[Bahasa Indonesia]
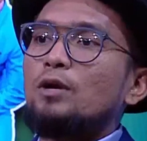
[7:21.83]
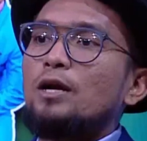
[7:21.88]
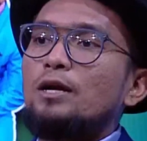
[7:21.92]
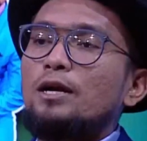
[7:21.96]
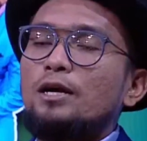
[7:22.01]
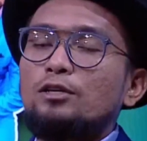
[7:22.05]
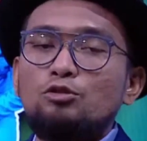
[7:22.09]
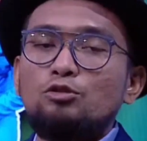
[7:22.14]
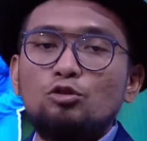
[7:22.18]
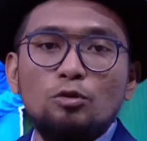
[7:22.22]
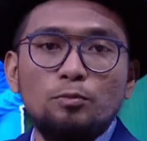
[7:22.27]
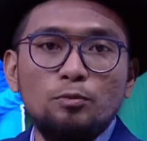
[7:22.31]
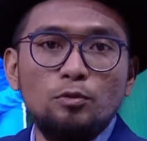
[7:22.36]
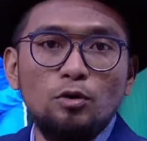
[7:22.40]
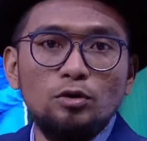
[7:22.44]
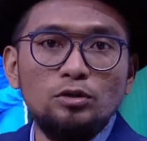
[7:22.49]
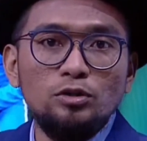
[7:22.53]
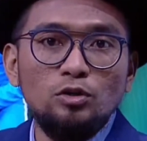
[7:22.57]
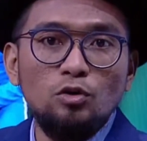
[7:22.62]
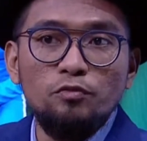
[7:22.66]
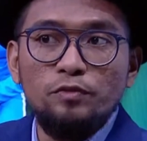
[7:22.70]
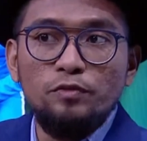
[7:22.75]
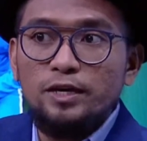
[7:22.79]
di tahun
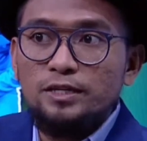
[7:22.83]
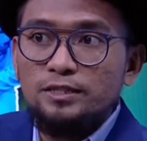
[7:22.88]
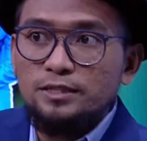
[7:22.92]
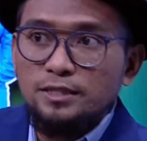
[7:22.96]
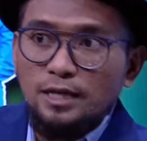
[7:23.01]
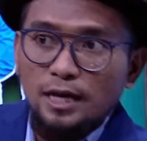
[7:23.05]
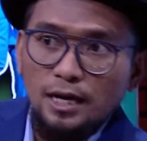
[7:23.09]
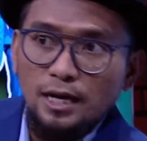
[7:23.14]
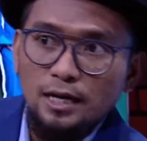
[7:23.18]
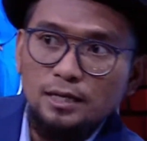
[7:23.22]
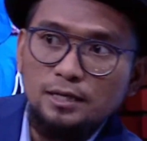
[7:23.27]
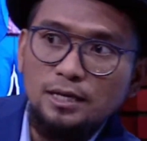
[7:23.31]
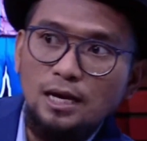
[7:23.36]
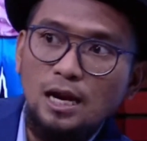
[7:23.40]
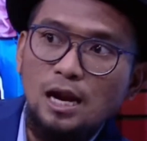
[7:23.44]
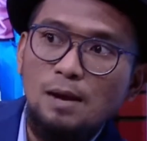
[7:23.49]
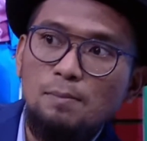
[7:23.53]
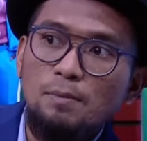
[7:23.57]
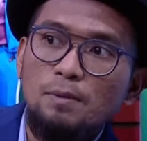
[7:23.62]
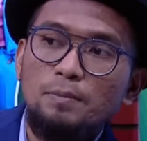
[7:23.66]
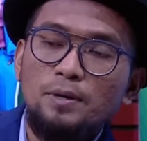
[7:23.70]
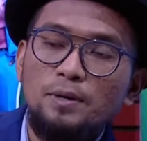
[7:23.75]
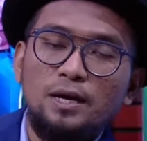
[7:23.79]
2020, Jennifer
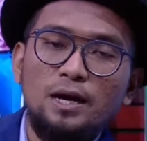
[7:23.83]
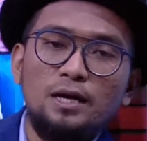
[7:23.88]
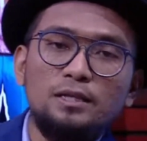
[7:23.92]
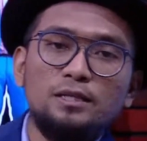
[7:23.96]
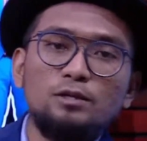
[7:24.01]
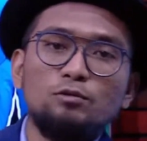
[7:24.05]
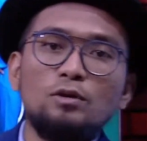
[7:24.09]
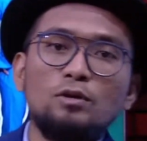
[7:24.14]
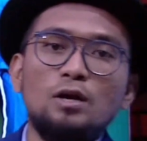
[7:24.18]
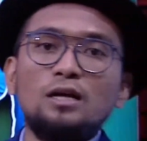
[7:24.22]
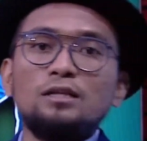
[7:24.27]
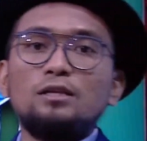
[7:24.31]
Eve membintangi